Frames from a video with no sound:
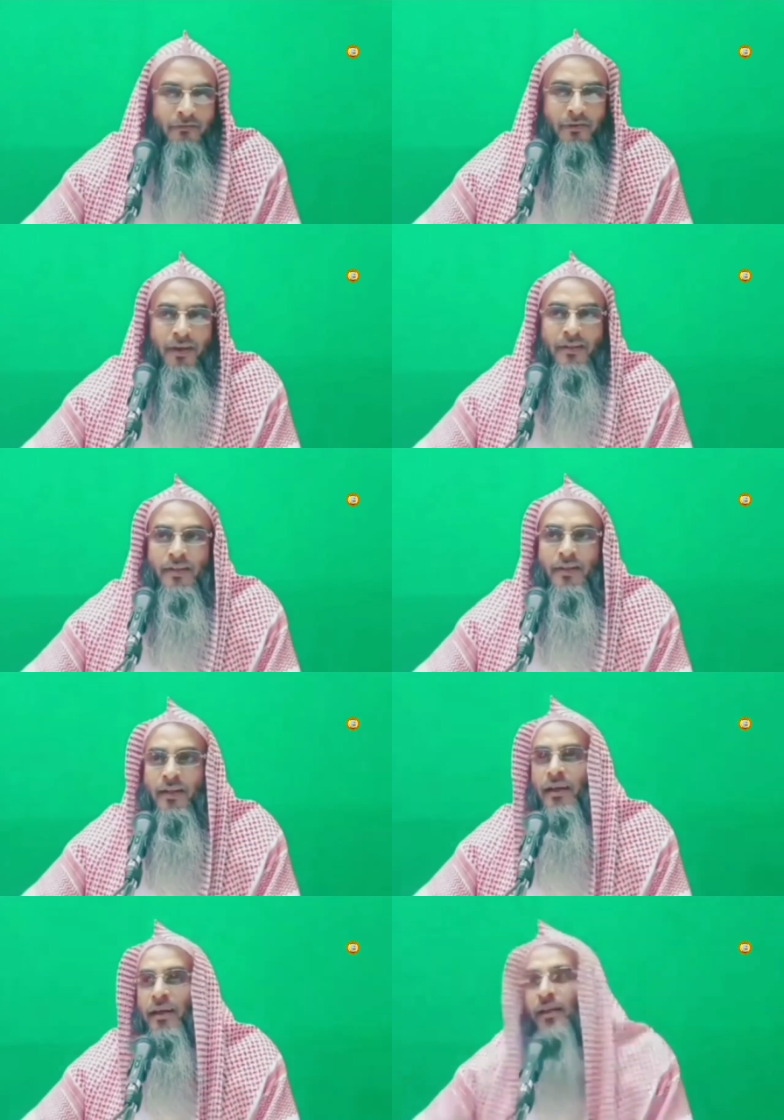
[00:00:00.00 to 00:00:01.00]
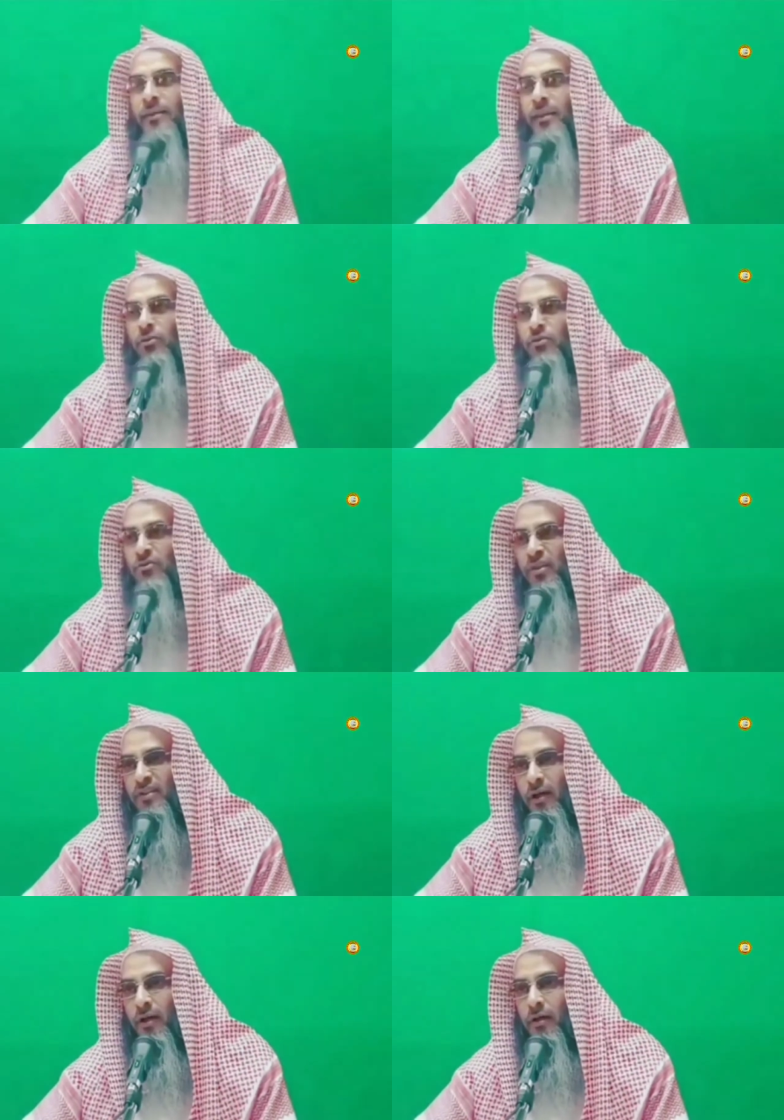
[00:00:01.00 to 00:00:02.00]
ফাইজা হাই হাইয়াতুন
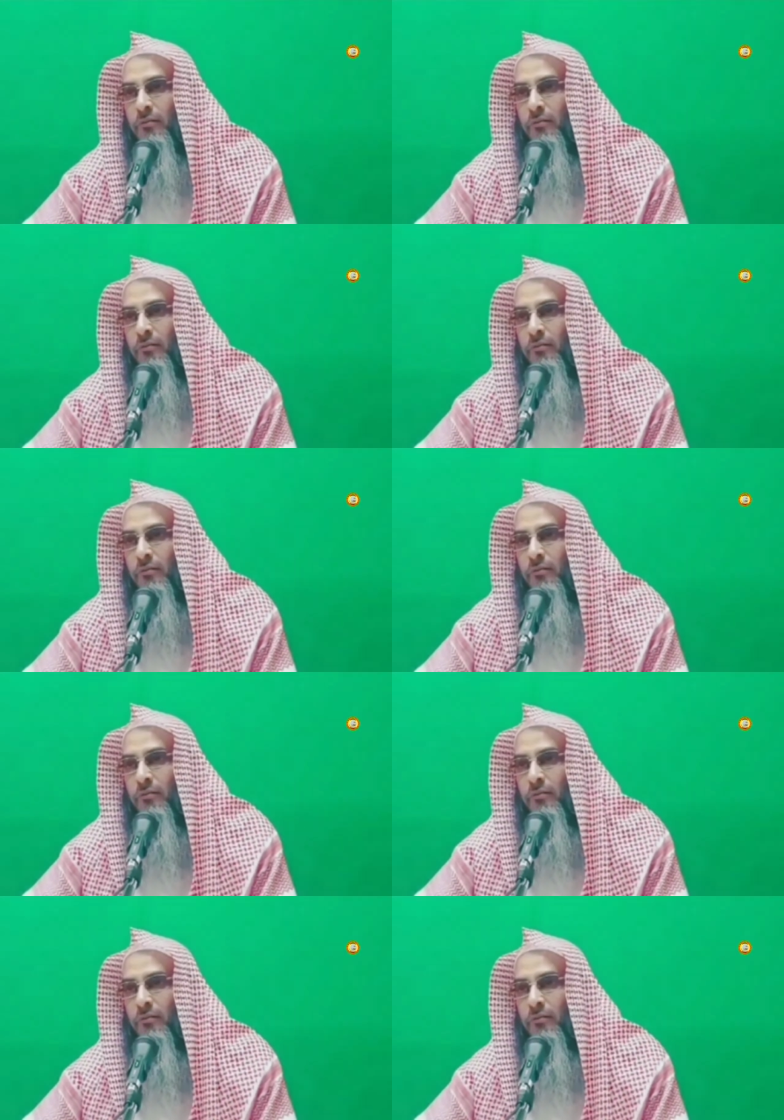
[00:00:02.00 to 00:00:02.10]
তাসা